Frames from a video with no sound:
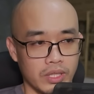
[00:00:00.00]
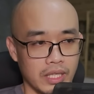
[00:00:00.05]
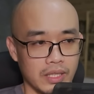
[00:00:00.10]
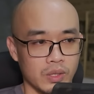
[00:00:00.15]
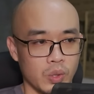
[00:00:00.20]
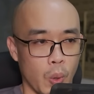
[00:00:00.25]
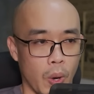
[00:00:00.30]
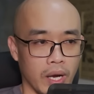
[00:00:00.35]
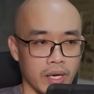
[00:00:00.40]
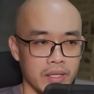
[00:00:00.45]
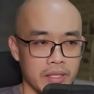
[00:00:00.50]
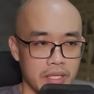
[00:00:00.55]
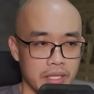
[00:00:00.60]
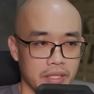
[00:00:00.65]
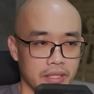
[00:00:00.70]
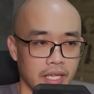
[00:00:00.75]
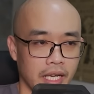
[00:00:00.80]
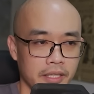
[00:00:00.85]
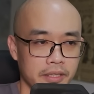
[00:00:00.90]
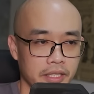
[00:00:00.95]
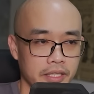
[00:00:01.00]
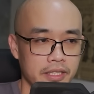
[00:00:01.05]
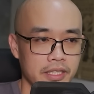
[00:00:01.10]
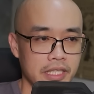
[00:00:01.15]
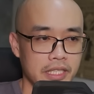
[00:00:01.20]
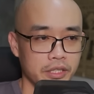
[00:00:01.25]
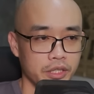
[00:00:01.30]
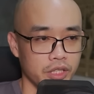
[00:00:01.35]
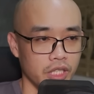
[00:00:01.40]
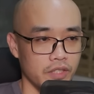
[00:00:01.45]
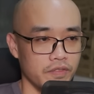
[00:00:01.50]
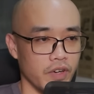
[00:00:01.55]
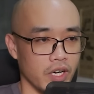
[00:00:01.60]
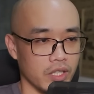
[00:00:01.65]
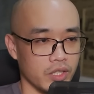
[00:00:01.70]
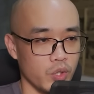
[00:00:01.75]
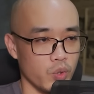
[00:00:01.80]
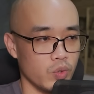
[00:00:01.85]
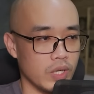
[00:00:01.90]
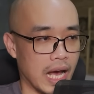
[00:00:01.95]
Ngươi, bái kiến tông
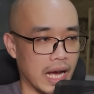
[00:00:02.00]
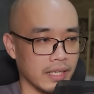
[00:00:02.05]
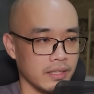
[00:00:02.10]
chủ.